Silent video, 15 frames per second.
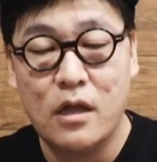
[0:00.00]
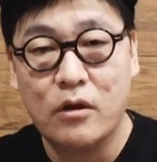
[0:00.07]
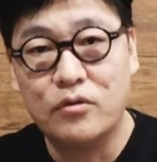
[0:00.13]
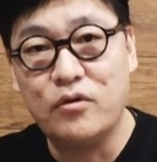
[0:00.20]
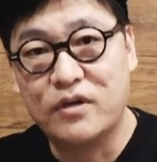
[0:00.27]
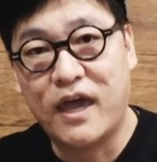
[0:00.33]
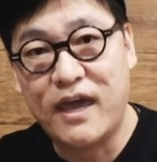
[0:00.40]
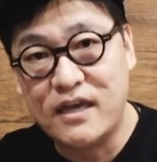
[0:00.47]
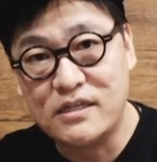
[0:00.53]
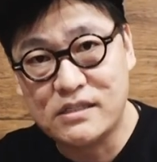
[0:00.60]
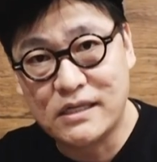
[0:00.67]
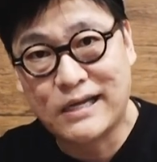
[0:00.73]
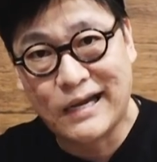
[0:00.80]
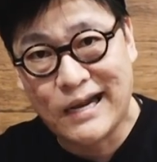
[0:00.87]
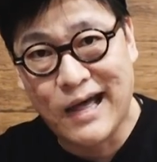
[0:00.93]
この
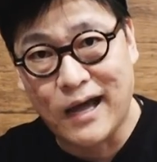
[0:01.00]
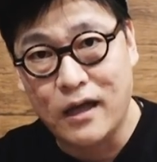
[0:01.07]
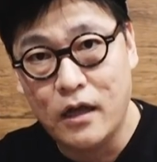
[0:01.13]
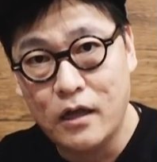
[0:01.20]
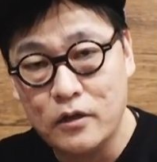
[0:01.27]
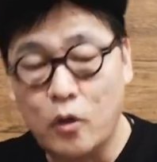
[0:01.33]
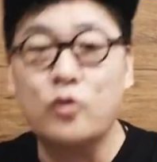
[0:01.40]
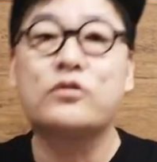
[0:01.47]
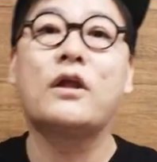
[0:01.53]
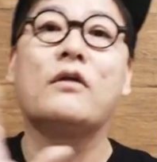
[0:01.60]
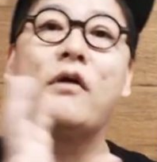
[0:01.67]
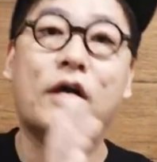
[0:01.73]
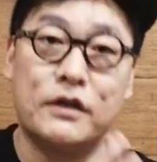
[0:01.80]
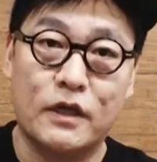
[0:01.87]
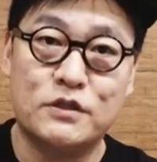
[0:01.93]
ケイジから取ってる
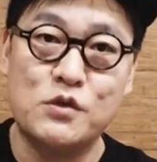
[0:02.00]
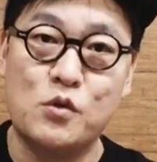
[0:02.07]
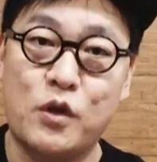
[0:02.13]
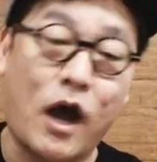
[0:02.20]
わけですよ。